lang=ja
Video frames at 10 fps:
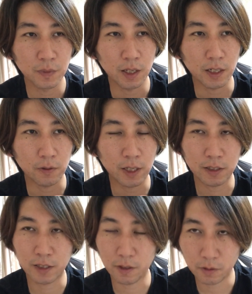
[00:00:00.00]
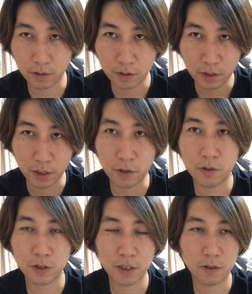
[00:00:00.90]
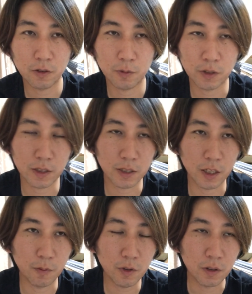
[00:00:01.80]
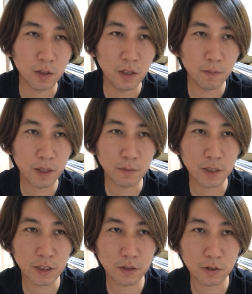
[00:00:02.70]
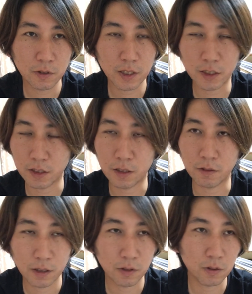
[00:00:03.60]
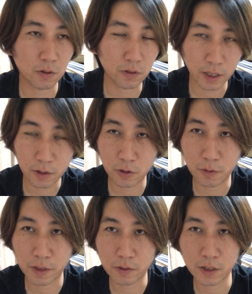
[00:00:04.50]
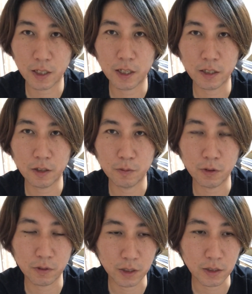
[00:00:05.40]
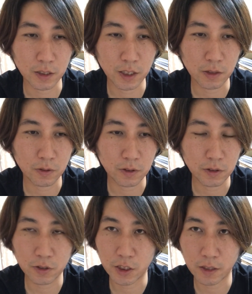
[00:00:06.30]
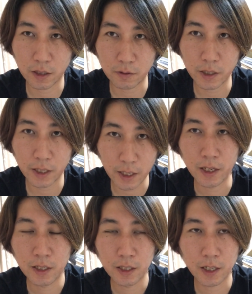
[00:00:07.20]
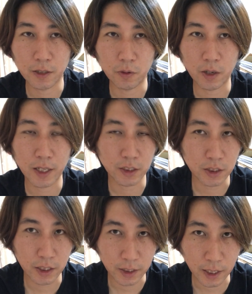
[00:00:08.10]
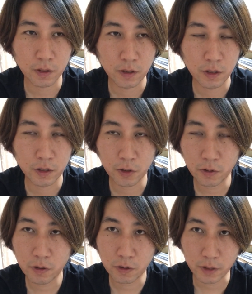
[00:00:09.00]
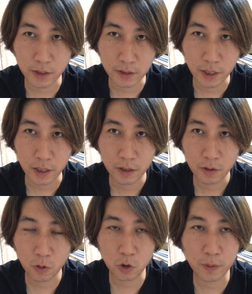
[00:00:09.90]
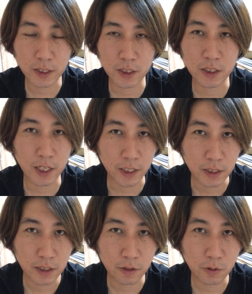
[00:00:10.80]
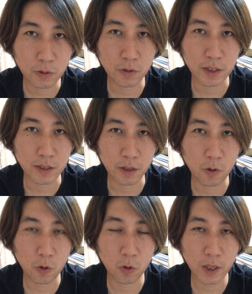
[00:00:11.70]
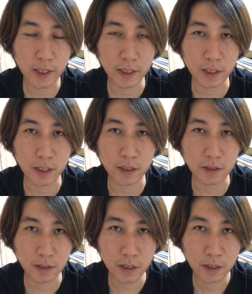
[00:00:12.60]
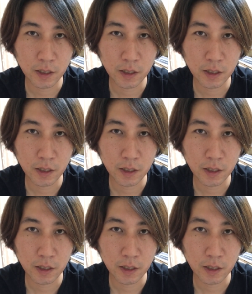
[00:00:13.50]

あの発言をいろいろしてると思うんですけれども、まあ、昔の人たちっていうのはこのね言葉の力っていうものをですねちゃんと慎んだ上であの発していた極力ですね言葉にしないっていうことをですね心がけていたんですね